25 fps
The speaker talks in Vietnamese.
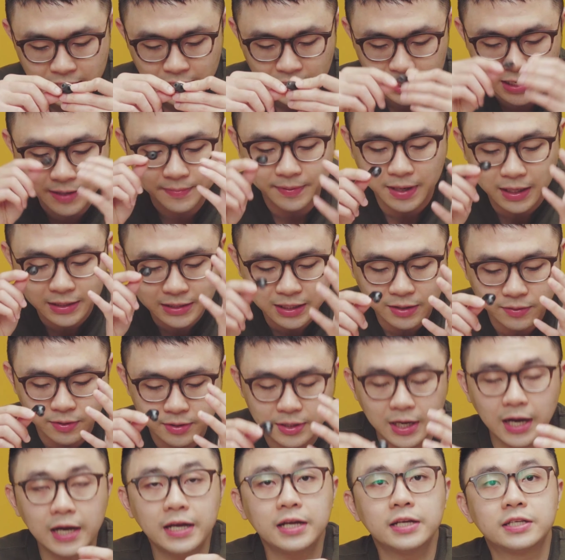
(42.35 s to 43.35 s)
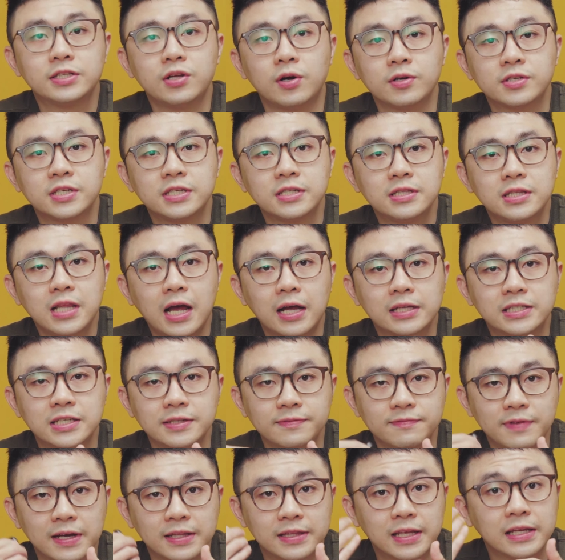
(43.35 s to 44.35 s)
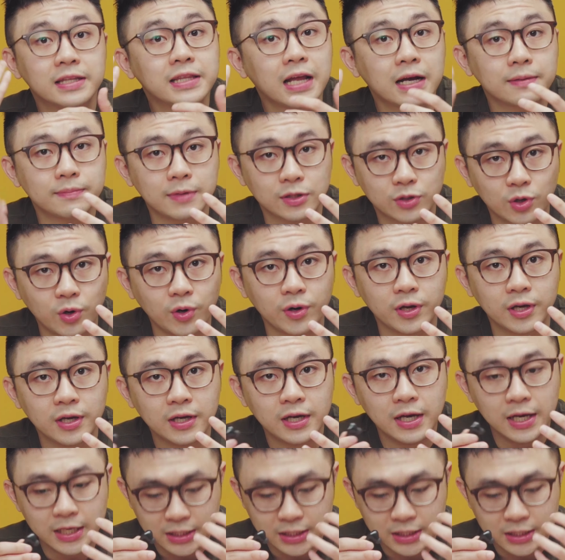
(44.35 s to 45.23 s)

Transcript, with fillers: Cái điểm khác nhau ở đây đó chính là chỉ về tính năng mà thôi.